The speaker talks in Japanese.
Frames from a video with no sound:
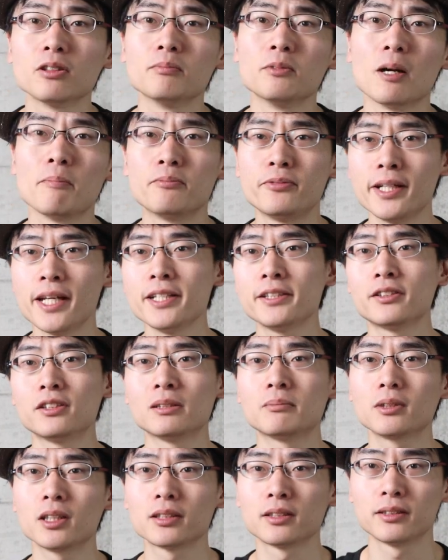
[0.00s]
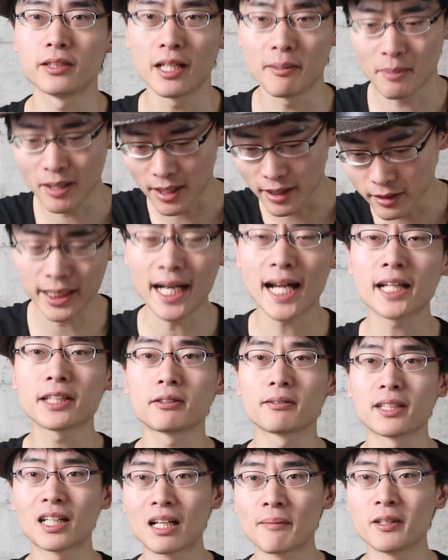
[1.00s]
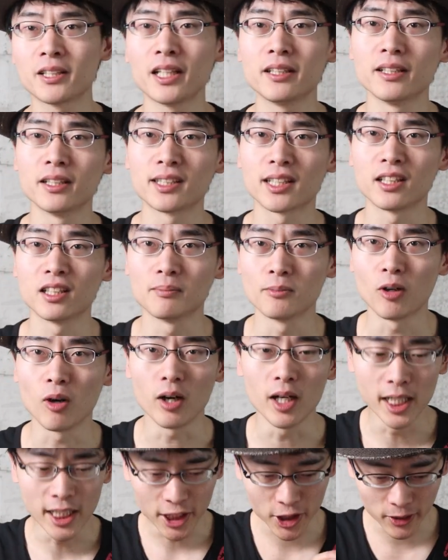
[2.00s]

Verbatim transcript: ドをまあプレイ中もですねまあザラッと並べてるんですけども